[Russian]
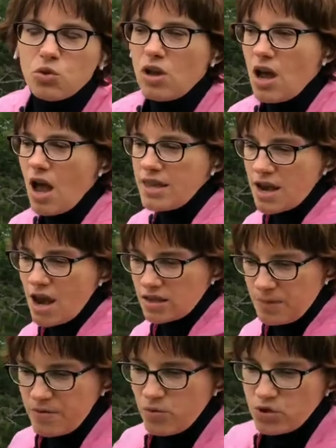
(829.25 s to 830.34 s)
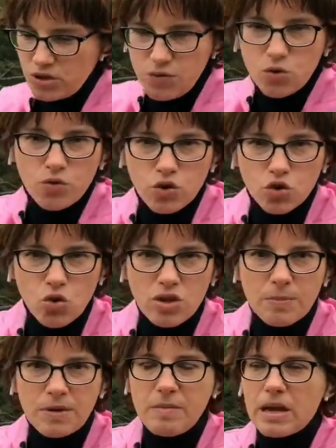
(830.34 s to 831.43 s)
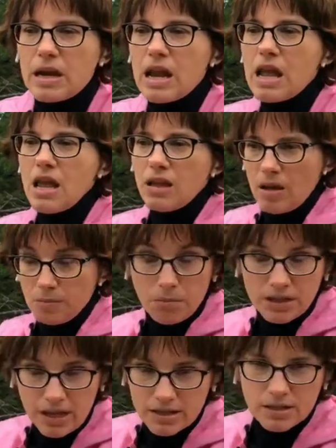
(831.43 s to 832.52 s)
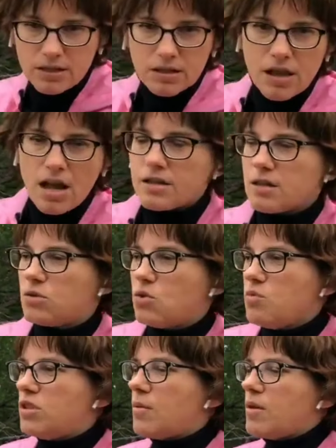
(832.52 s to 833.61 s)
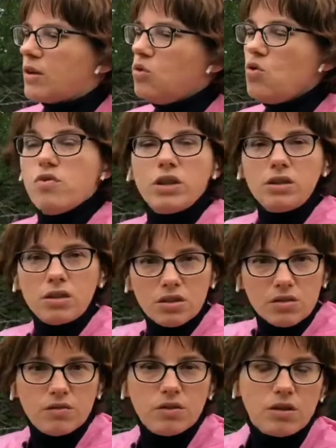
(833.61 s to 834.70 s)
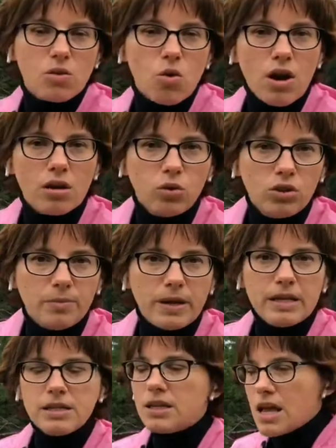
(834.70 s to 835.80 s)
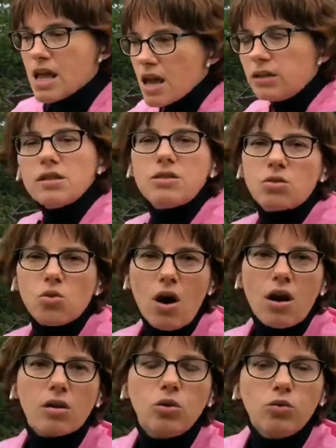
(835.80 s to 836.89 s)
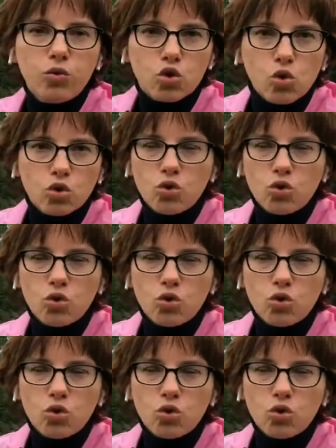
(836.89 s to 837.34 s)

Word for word: Да? Они, когда привозят вино в Дижон, например, там монахи-цистерцианцы, кто-нибудь там говорят, ну вот это с э, теруара Клода Бес, это с теруара Клод Вужо.